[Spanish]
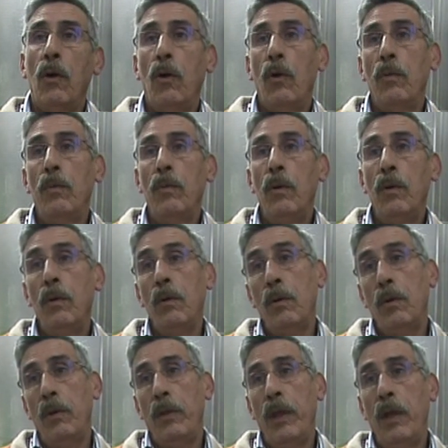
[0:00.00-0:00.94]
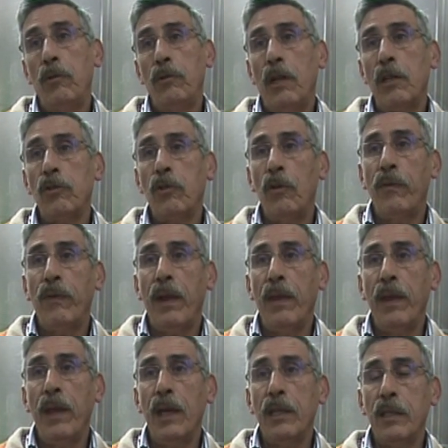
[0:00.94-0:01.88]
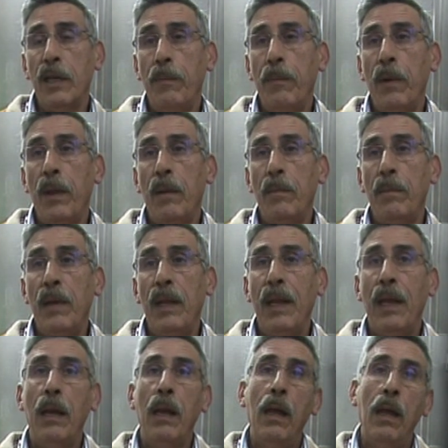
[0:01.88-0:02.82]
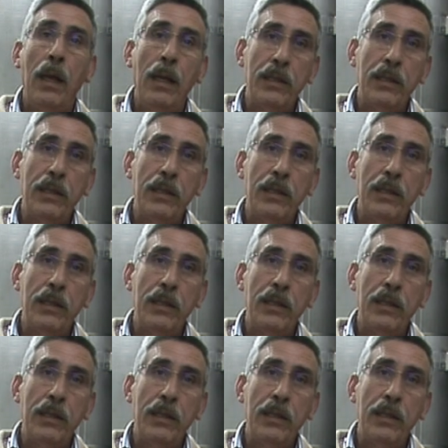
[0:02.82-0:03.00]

como de otras cofradías que puedan venir,